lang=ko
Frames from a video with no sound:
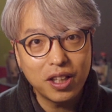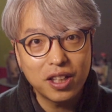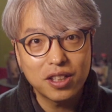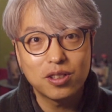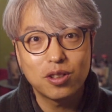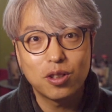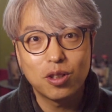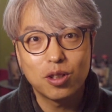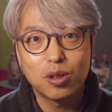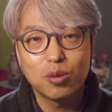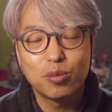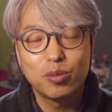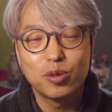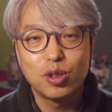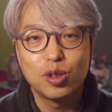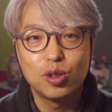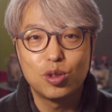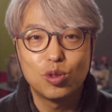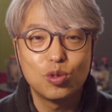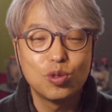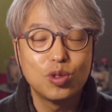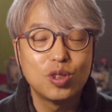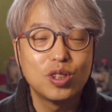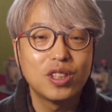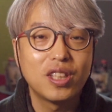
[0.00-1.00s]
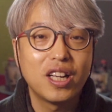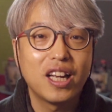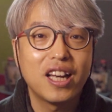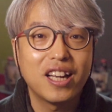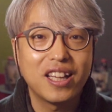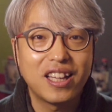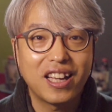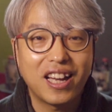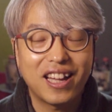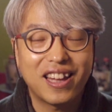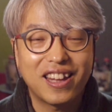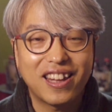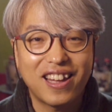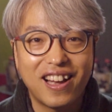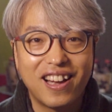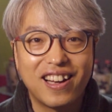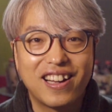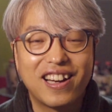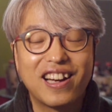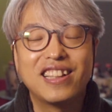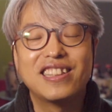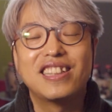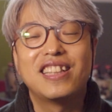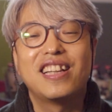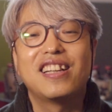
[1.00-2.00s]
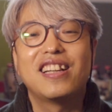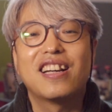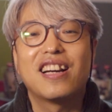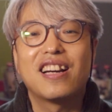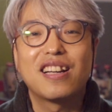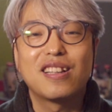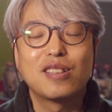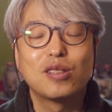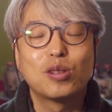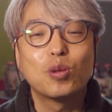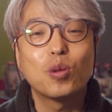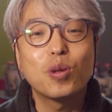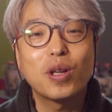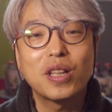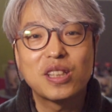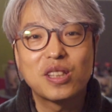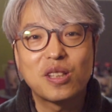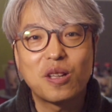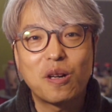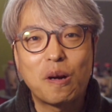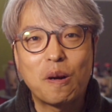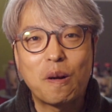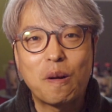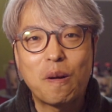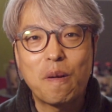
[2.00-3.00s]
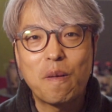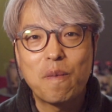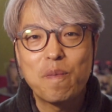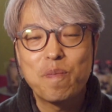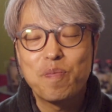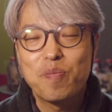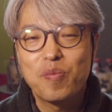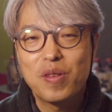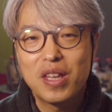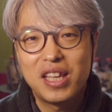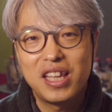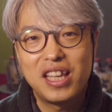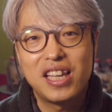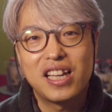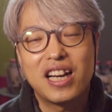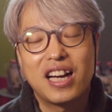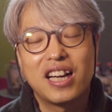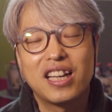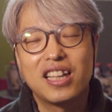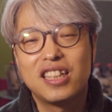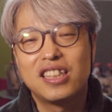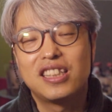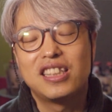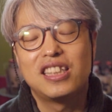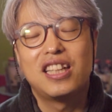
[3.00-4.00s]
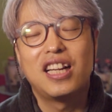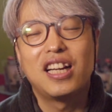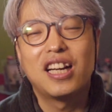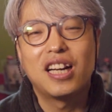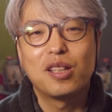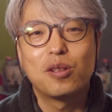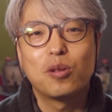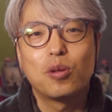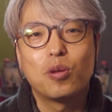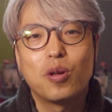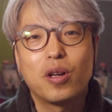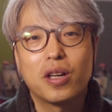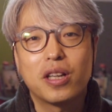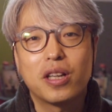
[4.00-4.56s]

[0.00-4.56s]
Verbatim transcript: 대해서 여러분들이 충실히 해야 되겠다라는 생각 속에서 이 강의를 진행하도록